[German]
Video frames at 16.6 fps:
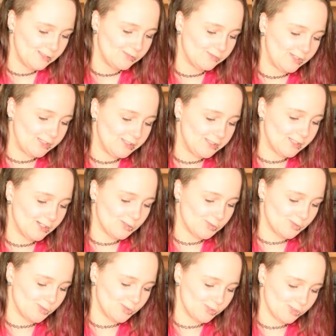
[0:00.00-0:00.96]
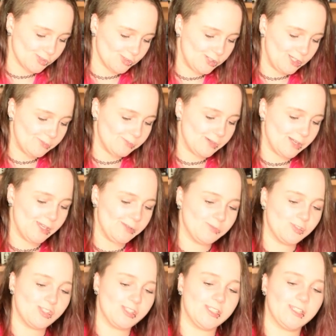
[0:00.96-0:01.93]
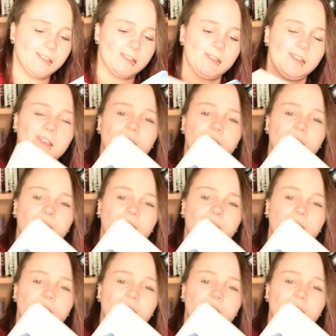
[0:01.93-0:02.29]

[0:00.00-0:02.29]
wenn die Autorin schon neben einem steht,